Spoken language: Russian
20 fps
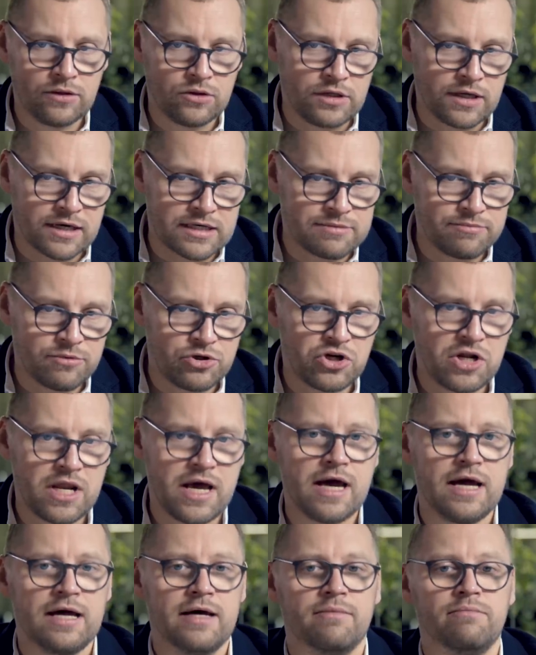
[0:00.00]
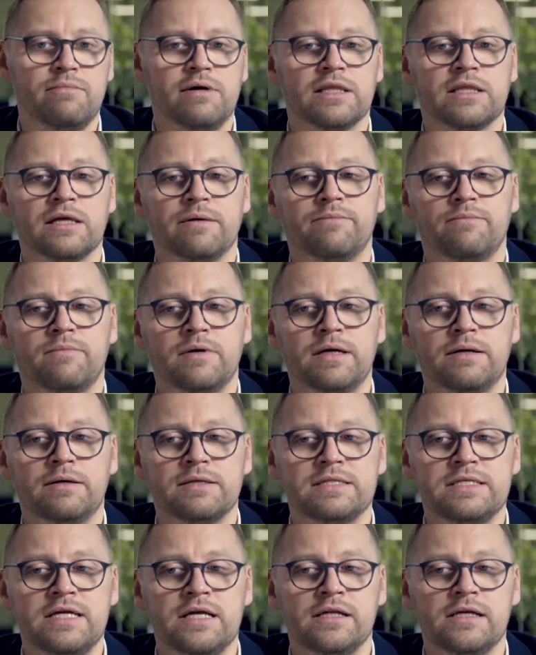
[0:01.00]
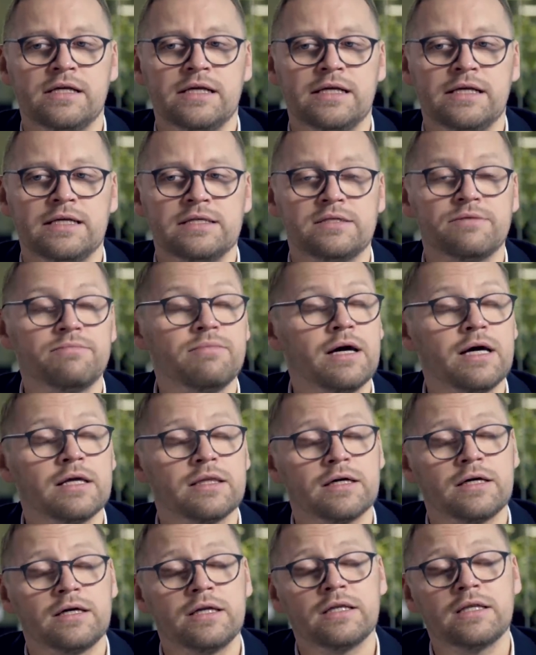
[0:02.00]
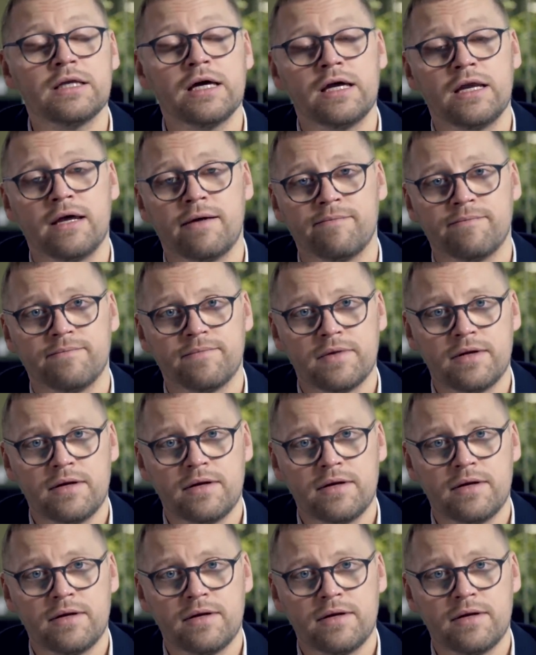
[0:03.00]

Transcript: Размышляя об этом, мы сделали для себя это критерием.